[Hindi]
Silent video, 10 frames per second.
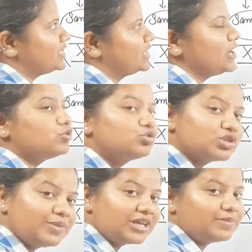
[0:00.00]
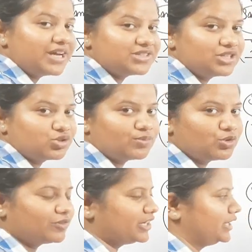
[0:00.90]
है उसमें अनबायसनेस को प्रूव
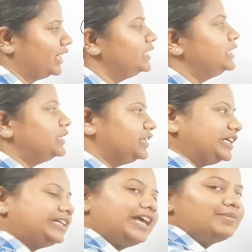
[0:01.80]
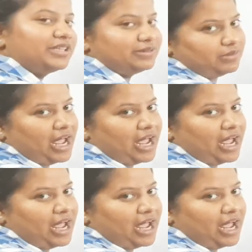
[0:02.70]
करना है डिटेल में